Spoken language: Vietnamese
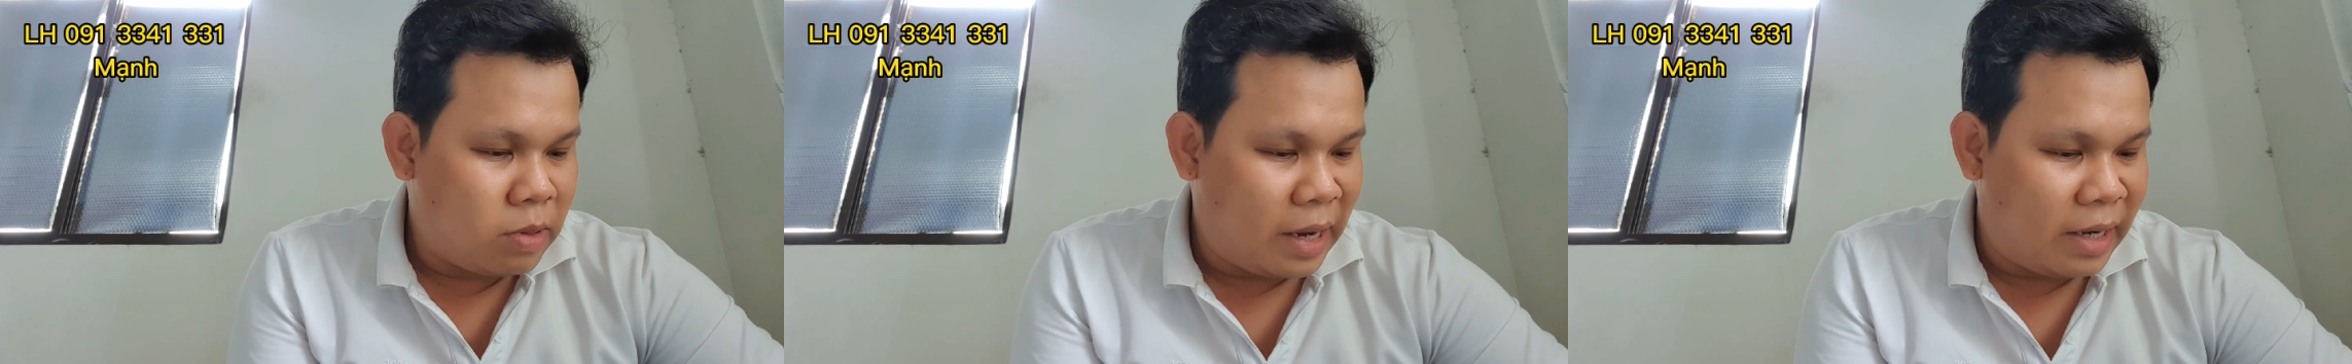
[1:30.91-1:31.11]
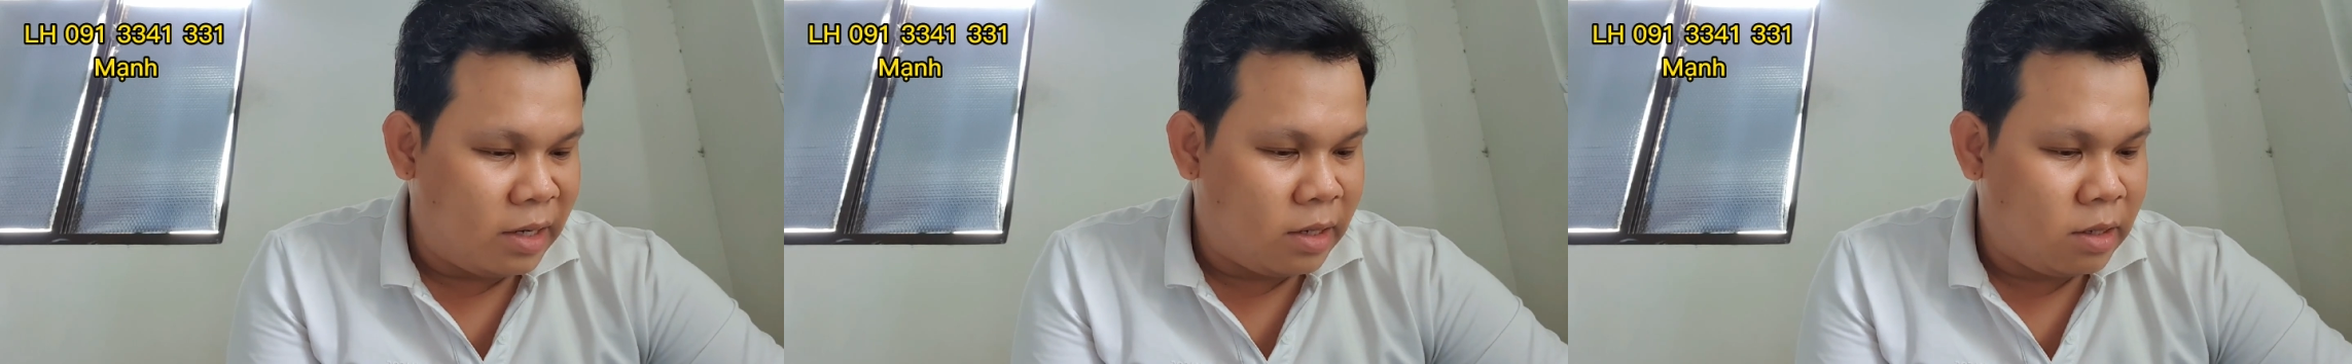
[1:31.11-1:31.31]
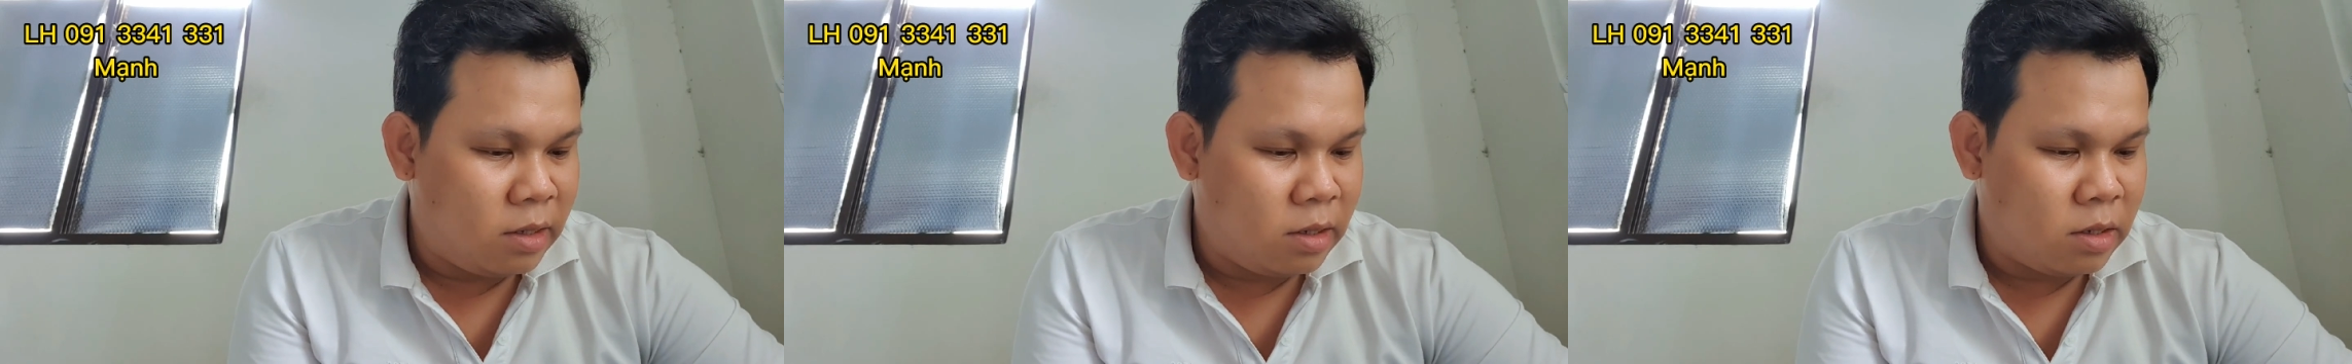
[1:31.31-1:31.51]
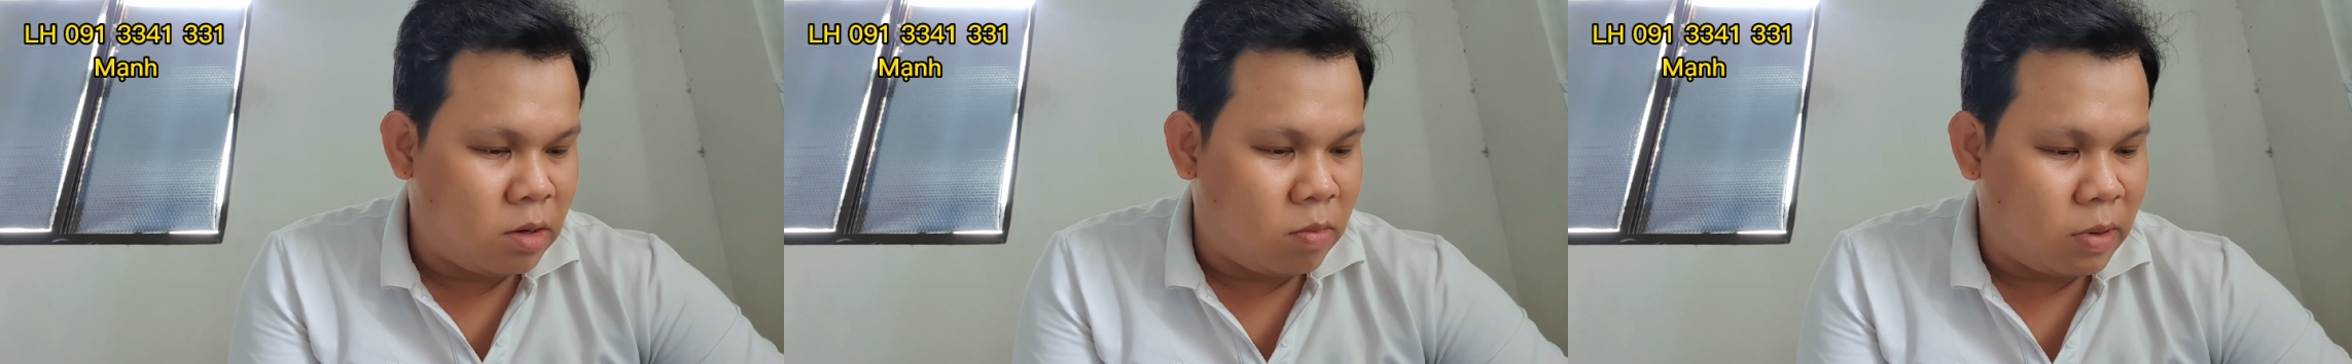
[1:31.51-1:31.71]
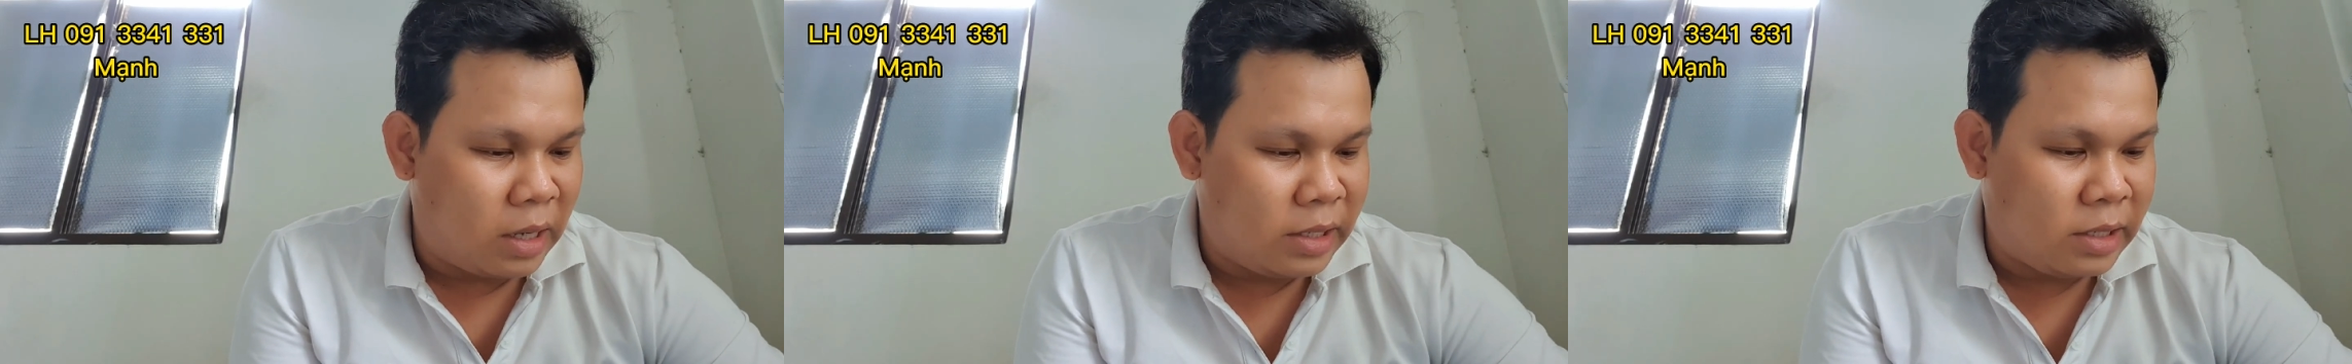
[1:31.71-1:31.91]
canh trước
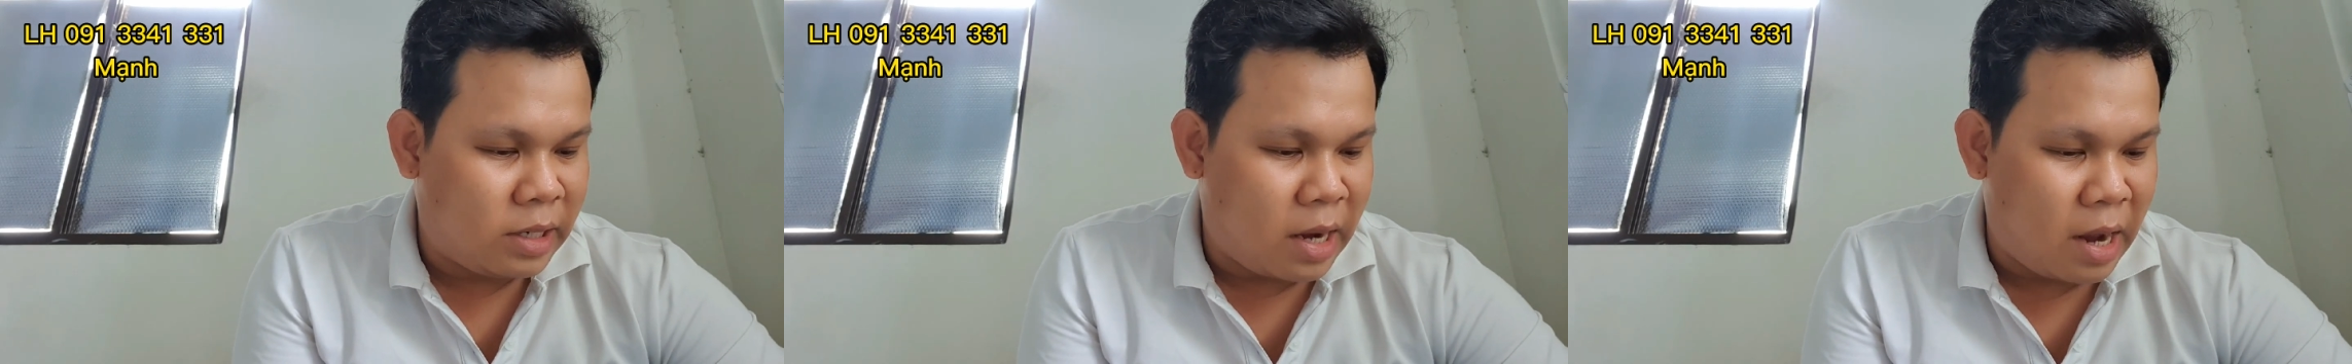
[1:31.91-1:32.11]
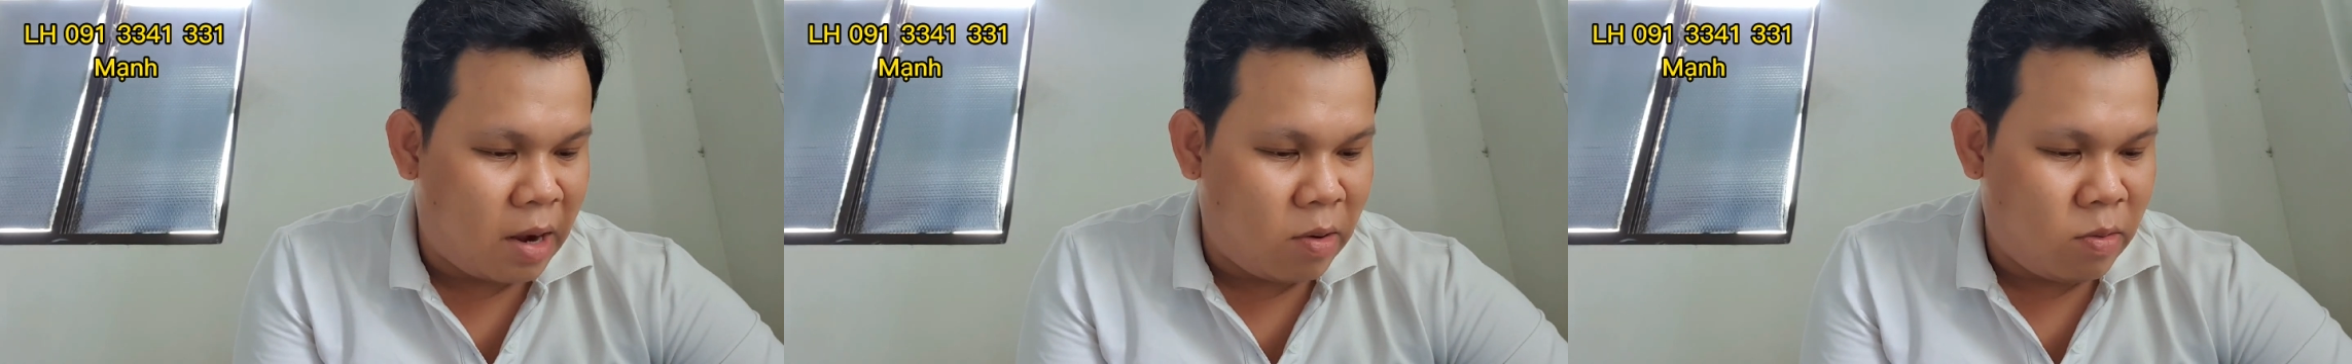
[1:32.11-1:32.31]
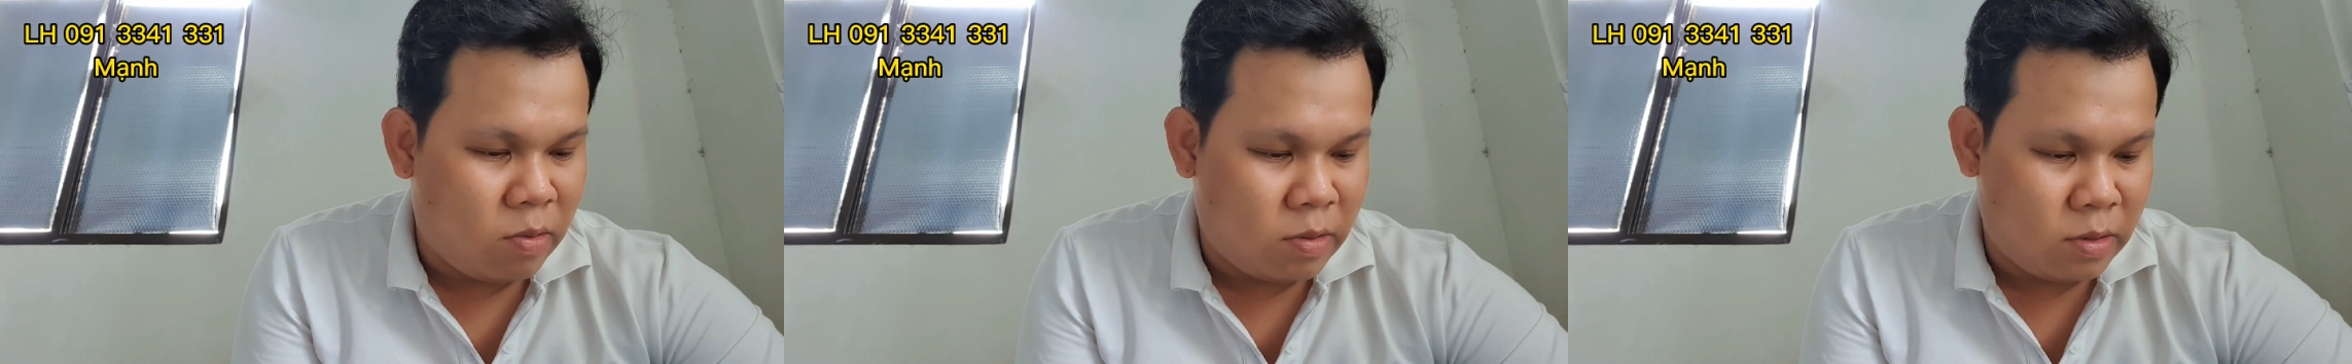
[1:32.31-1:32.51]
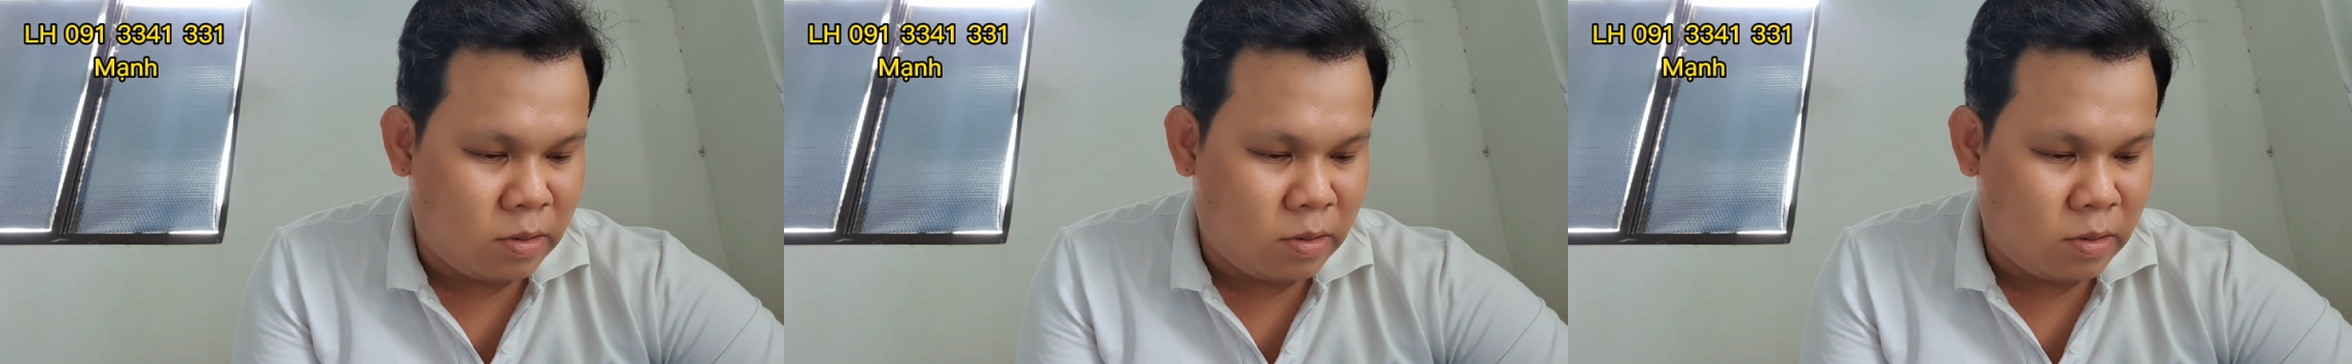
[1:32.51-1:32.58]
cục canh sau